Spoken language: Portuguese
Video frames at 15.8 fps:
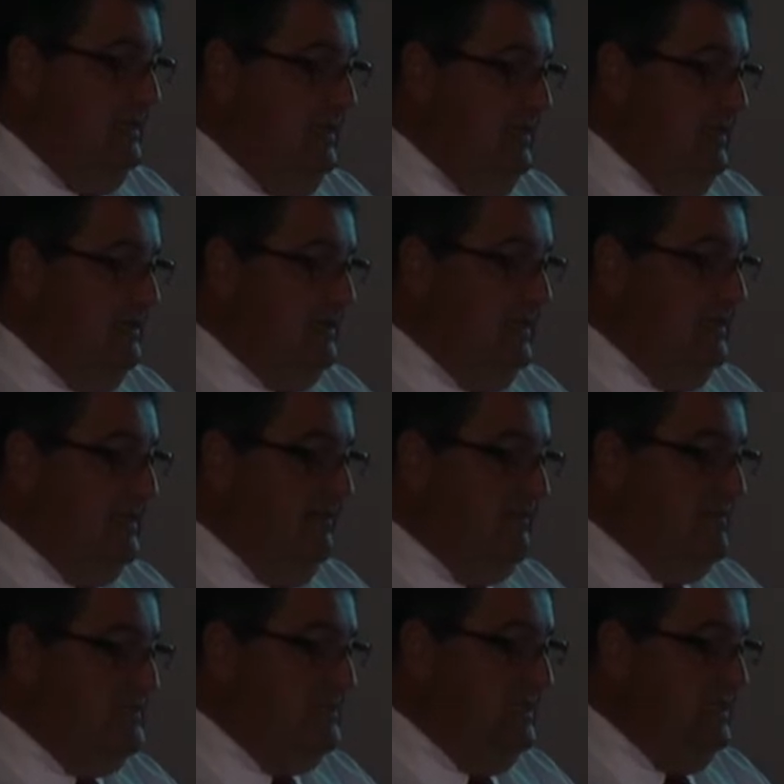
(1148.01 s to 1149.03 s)
é, tentar
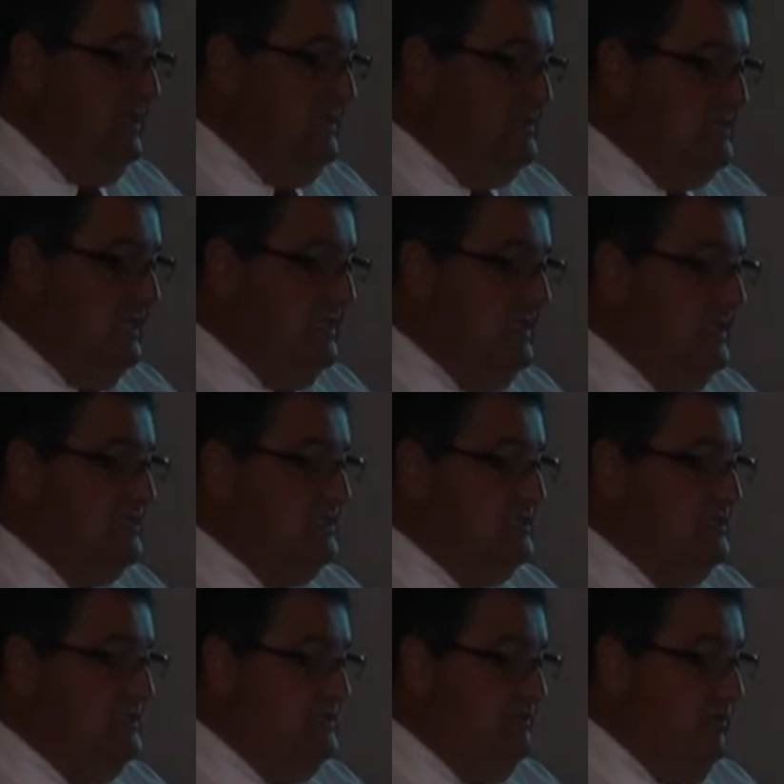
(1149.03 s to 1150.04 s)
fazer
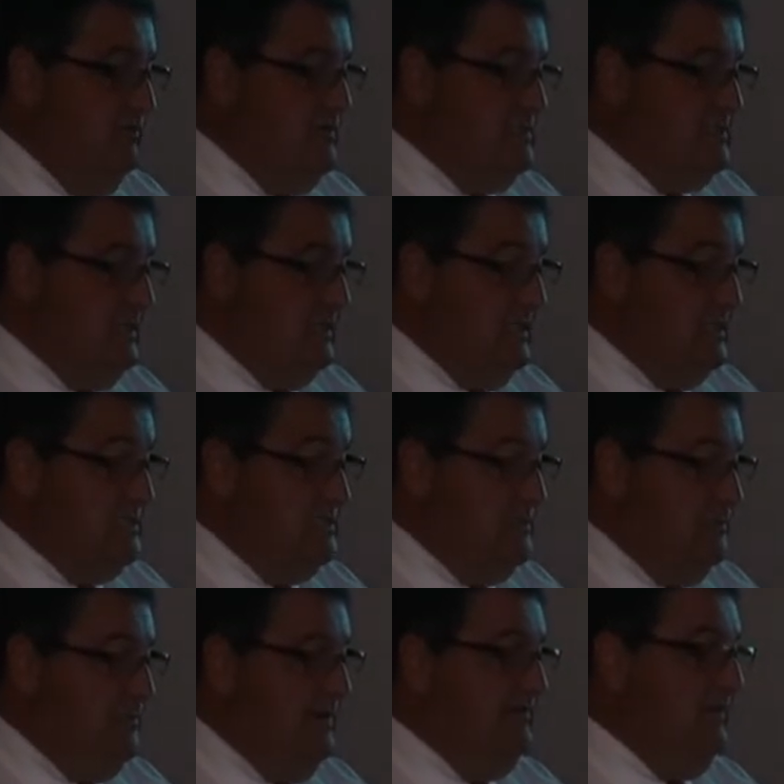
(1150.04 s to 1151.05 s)
estratégias, desenvolver estratégias
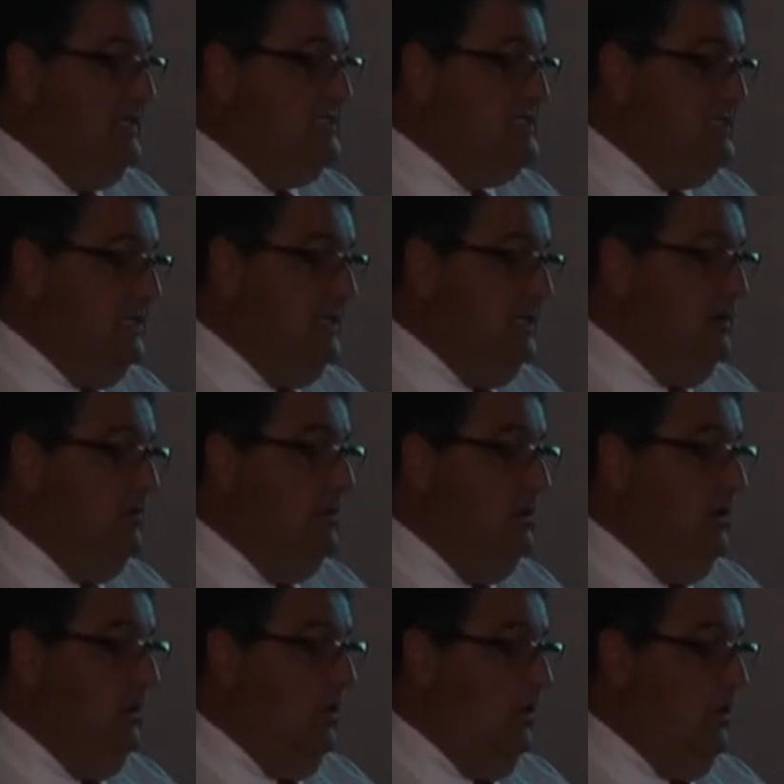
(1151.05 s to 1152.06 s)
de prevenção,
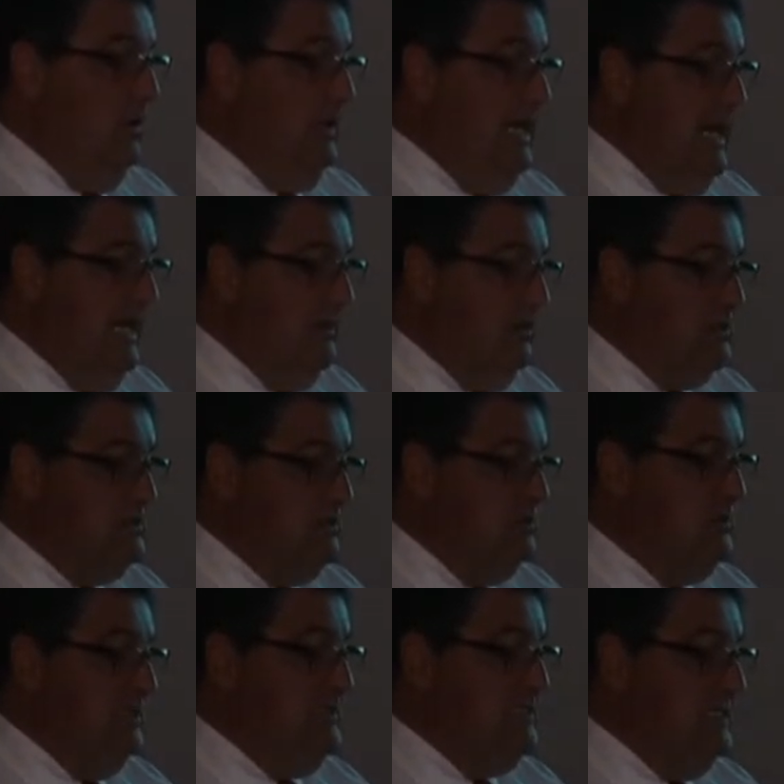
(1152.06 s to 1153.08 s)
olhar a nossa
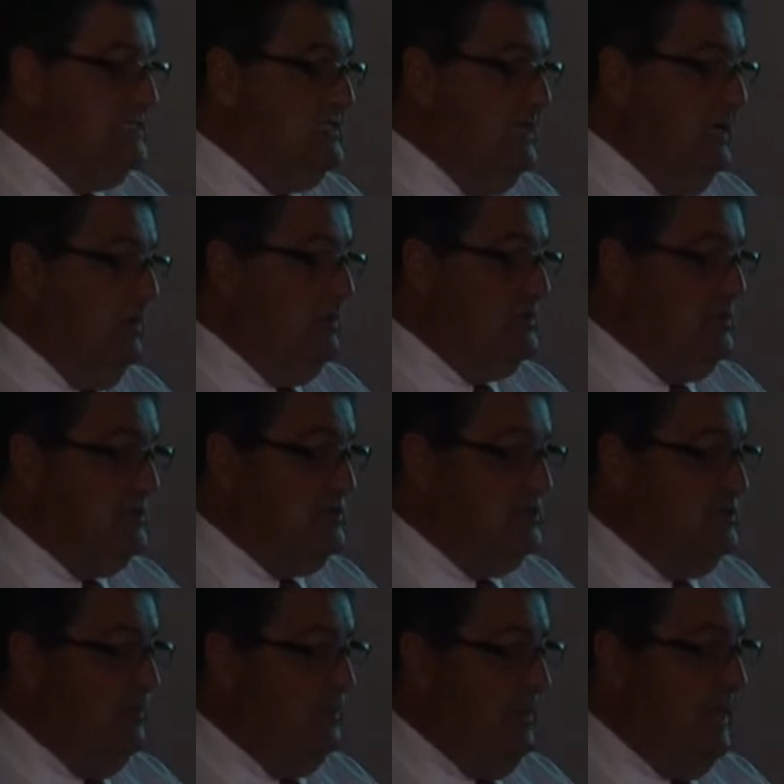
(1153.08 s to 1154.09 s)
utilização, as
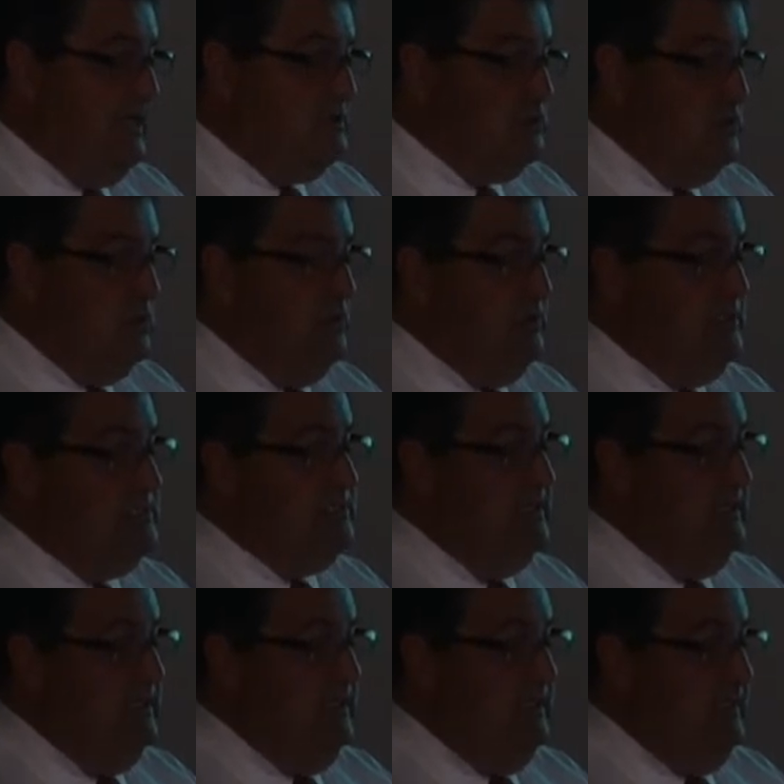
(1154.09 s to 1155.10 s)
nossas operações
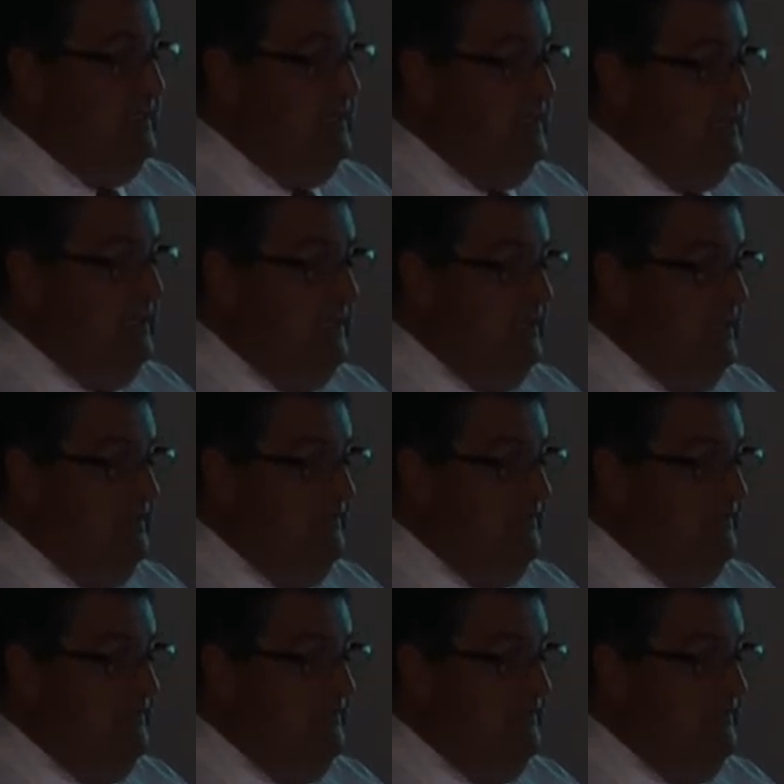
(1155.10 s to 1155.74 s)
e